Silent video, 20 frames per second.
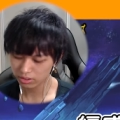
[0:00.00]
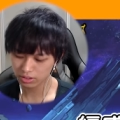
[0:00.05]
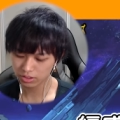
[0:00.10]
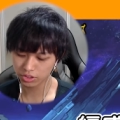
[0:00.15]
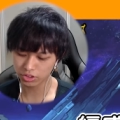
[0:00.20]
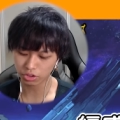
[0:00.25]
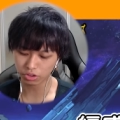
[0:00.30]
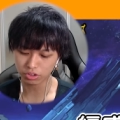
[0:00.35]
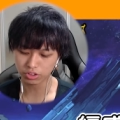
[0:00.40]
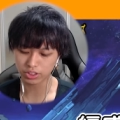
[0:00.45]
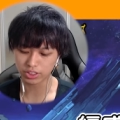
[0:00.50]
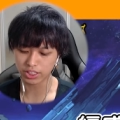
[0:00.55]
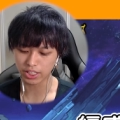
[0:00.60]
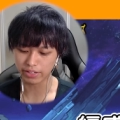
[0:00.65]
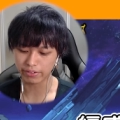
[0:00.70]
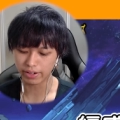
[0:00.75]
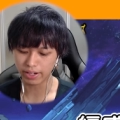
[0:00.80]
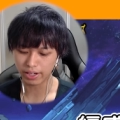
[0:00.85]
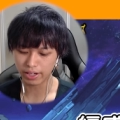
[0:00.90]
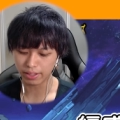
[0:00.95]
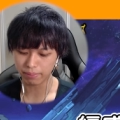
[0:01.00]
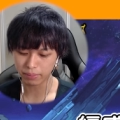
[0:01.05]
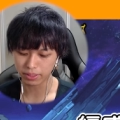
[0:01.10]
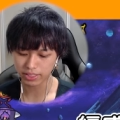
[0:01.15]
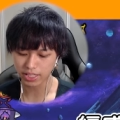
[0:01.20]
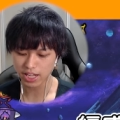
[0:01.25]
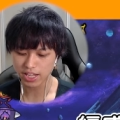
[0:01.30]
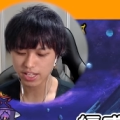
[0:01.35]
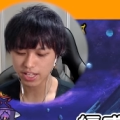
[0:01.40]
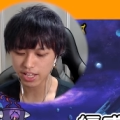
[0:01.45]
属性は、まあ、
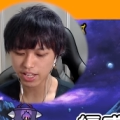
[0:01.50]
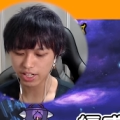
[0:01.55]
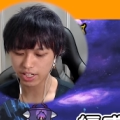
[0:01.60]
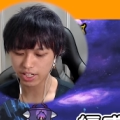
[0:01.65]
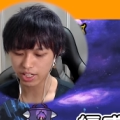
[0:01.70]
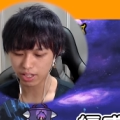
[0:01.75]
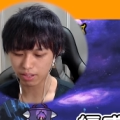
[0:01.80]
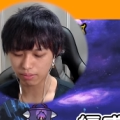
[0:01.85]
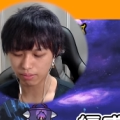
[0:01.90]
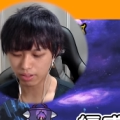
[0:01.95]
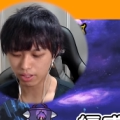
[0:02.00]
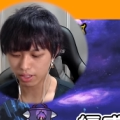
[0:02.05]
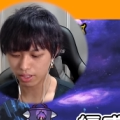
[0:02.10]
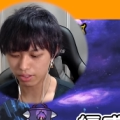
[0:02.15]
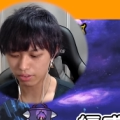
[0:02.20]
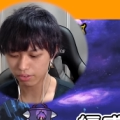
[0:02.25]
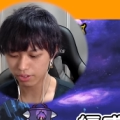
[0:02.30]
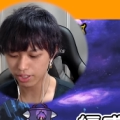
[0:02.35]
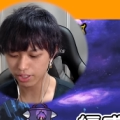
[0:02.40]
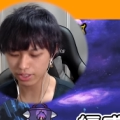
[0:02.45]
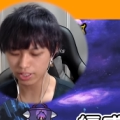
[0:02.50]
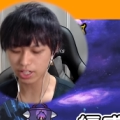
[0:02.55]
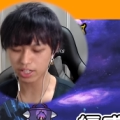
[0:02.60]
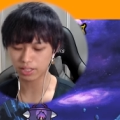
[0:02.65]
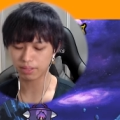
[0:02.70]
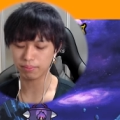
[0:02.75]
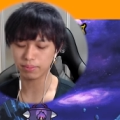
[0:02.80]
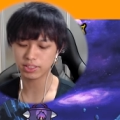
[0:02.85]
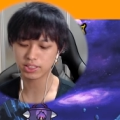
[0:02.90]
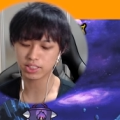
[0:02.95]
対エイリアンは、俺の中
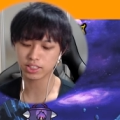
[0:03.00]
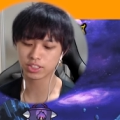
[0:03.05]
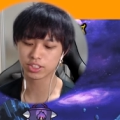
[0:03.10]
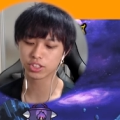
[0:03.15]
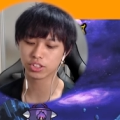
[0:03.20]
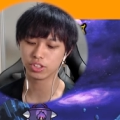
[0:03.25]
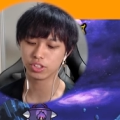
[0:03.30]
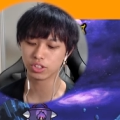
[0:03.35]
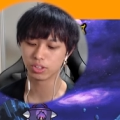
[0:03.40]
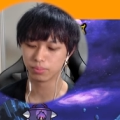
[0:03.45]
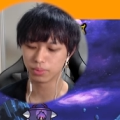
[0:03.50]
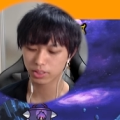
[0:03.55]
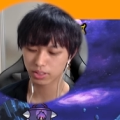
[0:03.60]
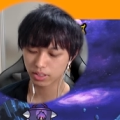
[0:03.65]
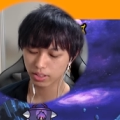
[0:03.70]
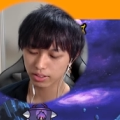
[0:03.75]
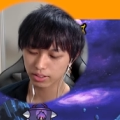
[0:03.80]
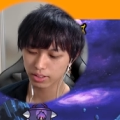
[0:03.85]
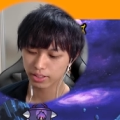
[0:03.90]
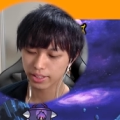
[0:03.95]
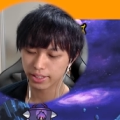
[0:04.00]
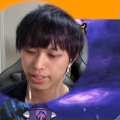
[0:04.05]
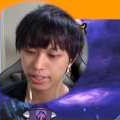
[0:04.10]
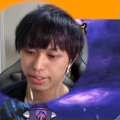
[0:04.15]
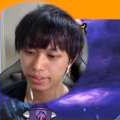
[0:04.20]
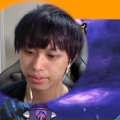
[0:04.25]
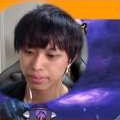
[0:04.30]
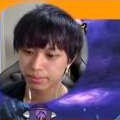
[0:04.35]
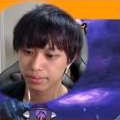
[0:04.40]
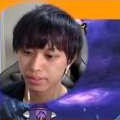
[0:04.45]
でめっちゃ強いと思ってるんで、
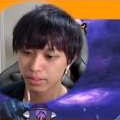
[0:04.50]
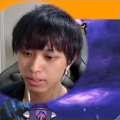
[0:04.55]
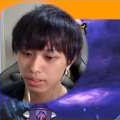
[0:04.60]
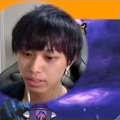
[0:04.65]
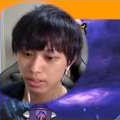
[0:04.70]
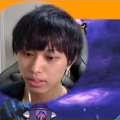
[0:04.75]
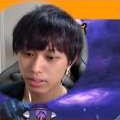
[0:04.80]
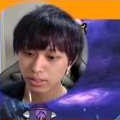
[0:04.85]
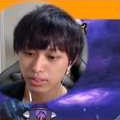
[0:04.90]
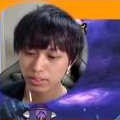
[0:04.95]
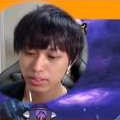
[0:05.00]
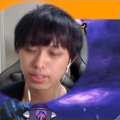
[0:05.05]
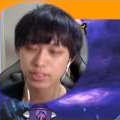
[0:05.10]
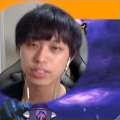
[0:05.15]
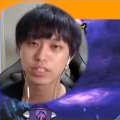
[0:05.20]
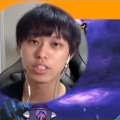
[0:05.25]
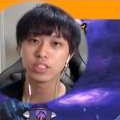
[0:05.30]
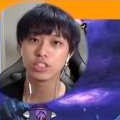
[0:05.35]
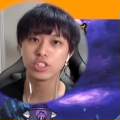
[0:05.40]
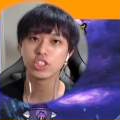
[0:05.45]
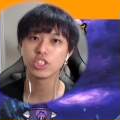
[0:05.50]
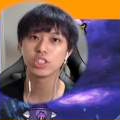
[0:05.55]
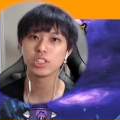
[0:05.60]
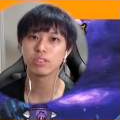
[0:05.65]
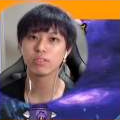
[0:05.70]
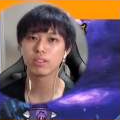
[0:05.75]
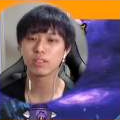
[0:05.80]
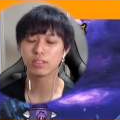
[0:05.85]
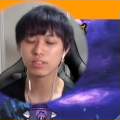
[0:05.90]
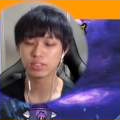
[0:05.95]
さすがに自
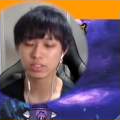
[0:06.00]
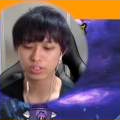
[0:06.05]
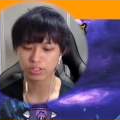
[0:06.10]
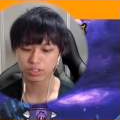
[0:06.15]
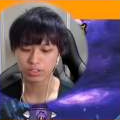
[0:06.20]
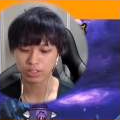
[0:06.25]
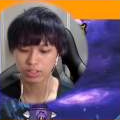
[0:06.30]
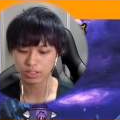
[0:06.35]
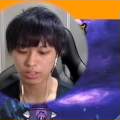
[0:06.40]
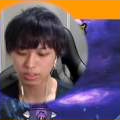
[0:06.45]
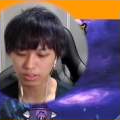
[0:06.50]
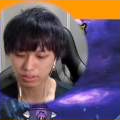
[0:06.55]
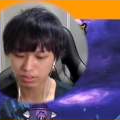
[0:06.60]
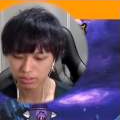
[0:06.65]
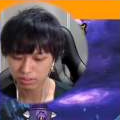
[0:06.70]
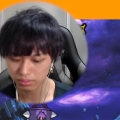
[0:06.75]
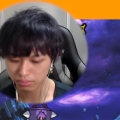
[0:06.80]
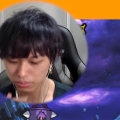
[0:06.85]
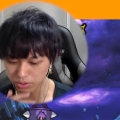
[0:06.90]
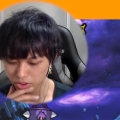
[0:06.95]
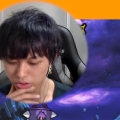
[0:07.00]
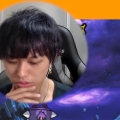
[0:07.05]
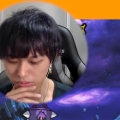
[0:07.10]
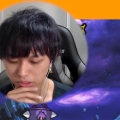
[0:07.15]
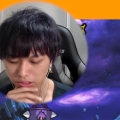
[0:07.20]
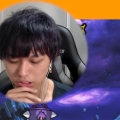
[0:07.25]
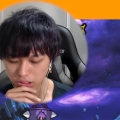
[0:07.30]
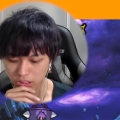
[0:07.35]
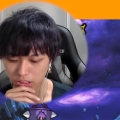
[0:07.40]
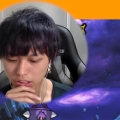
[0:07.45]
信はあるんですよね。ぶっ飛
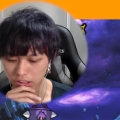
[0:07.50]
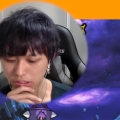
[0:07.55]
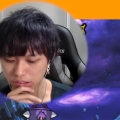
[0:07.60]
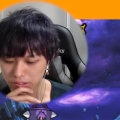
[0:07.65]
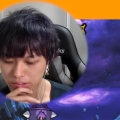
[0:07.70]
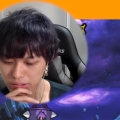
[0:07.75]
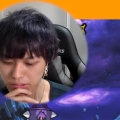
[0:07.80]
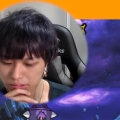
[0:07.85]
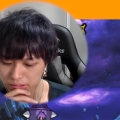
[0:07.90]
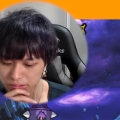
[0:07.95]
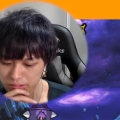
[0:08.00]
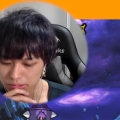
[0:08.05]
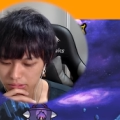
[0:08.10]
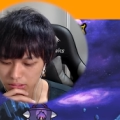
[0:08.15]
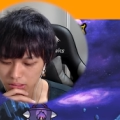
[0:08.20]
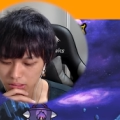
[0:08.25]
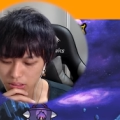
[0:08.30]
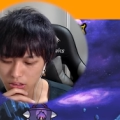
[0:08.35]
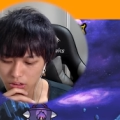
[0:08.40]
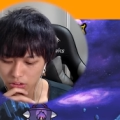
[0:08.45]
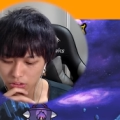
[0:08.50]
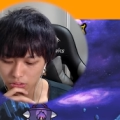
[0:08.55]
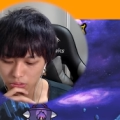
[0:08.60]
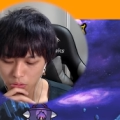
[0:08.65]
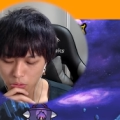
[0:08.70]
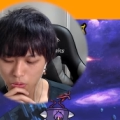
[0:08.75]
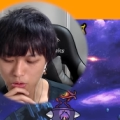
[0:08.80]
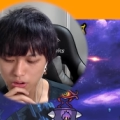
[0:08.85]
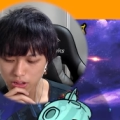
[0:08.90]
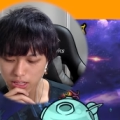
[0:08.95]
ばしたいな。
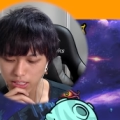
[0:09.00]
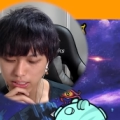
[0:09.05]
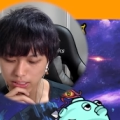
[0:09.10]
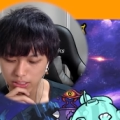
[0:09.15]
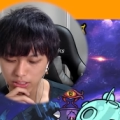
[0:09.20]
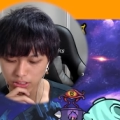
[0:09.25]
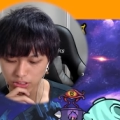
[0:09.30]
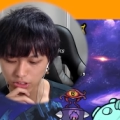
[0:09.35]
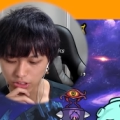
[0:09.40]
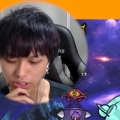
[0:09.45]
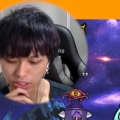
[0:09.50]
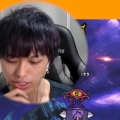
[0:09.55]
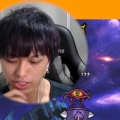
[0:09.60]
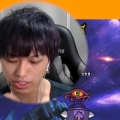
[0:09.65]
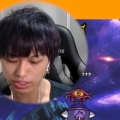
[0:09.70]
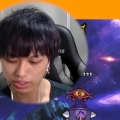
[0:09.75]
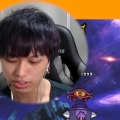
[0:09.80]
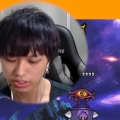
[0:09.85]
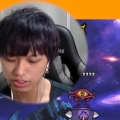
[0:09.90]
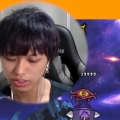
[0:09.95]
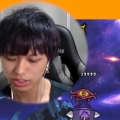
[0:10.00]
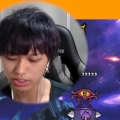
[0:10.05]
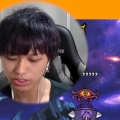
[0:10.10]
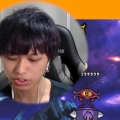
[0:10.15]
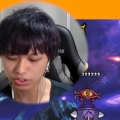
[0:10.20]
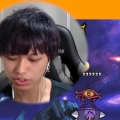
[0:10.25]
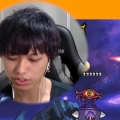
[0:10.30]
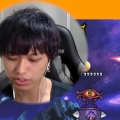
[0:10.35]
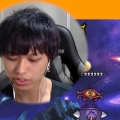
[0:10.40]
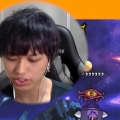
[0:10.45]
攻撃すると敵出るいや、
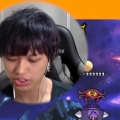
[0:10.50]
そんなわけ